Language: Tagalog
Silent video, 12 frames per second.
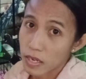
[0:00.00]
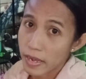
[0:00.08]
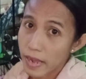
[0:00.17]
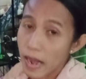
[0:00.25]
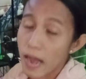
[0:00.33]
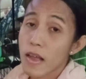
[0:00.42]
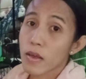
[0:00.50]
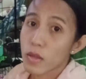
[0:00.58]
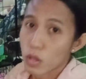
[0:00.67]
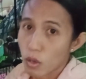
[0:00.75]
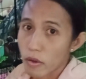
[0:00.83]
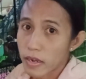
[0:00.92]
Kaya
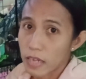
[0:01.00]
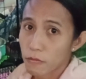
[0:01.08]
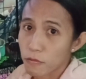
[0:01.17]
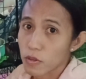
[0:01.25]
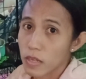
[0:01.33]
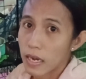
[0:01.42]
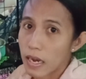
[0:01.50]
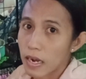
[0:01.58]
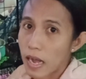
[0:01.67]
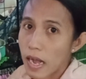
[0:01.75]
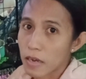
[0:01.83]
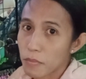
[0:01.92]
soy cat food na lang
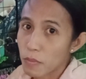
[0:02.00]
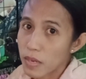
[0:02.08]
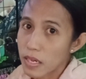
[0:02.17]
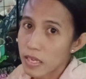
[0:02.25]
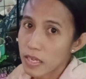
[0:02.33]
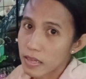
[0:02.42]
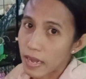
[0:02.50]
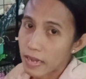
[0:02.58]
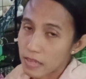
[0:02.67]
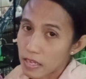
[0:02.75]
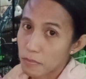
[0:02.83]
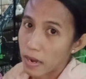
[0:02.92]
ang bibilhin
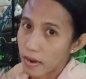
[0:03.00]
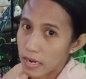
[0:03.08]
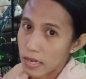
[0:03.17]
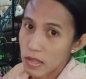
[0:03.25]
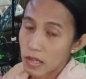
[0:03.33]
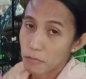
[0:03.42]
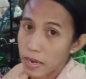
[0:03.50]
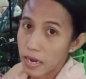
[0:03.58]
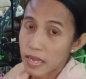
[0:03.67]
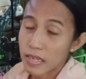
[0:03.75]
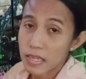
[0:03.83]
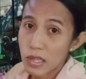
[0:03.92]
natin mga kalisen
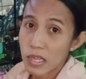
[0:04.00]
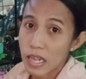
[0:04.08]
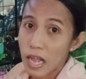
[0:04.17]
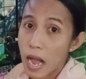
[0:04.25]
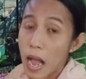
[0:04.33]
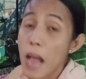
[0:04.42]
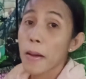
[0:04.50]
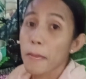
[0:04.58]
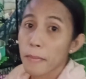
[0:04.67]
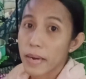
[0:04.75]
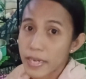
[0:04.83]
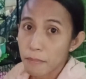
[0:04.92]
para hindi sila
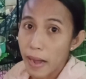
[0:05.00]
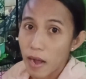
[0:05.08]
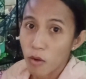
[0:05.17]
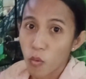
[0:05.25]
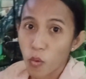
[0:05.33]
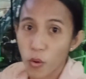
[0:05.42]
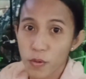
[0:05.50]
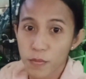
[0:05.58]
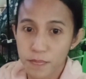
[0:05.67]
manibago.